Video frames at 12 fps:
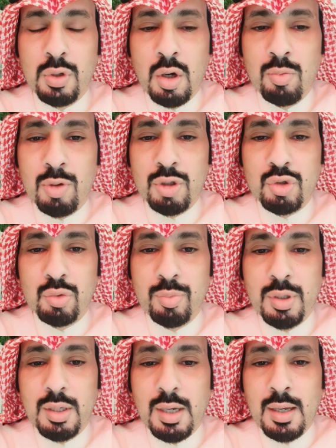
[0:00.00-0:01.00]
او
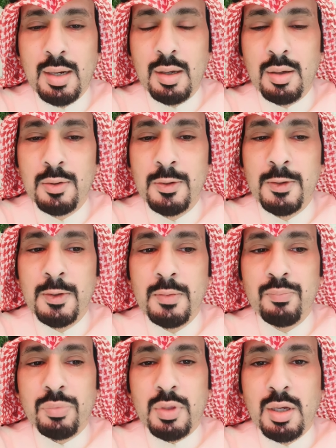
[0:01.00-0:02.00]
محسوبين على
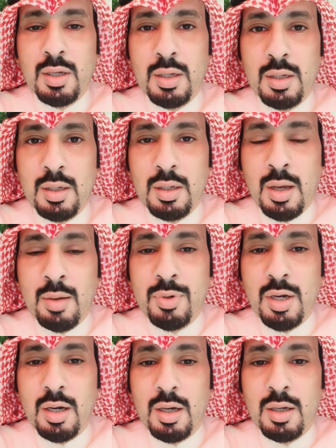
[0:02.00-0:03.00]
آه،
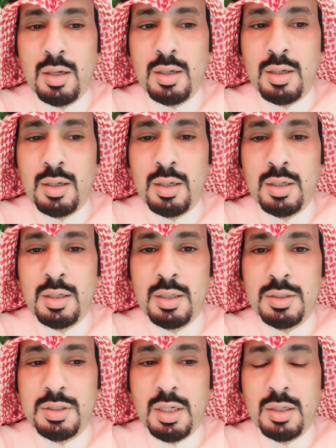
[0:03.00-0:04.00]
ابناء آه،
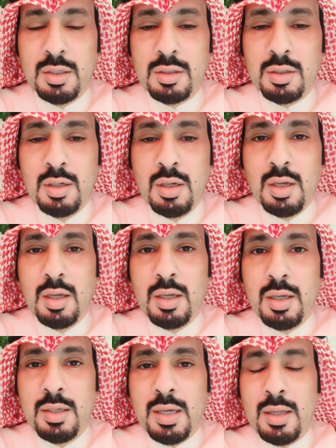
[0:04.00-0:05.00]
الشهيد
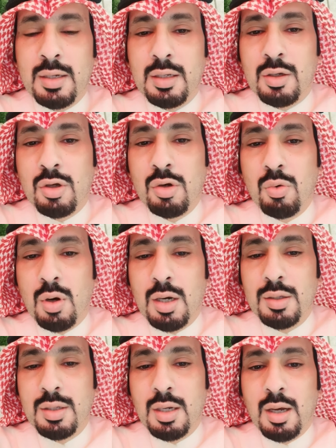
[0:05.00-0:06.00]
يعني كل
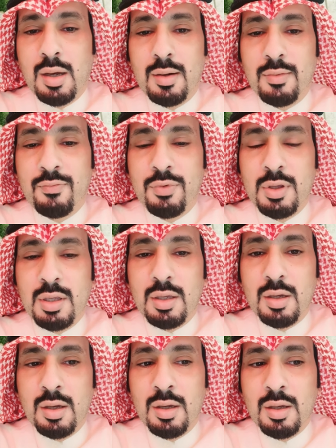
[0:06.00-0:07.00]
واحد الان في
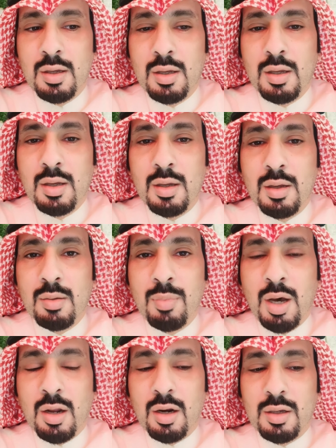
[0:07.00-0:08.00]

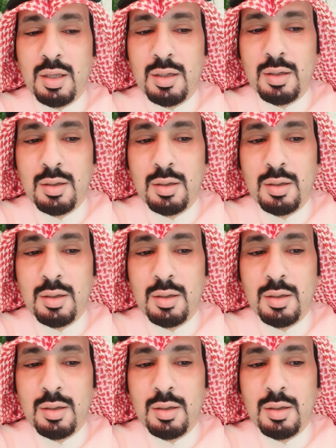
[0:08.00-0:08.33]
معركه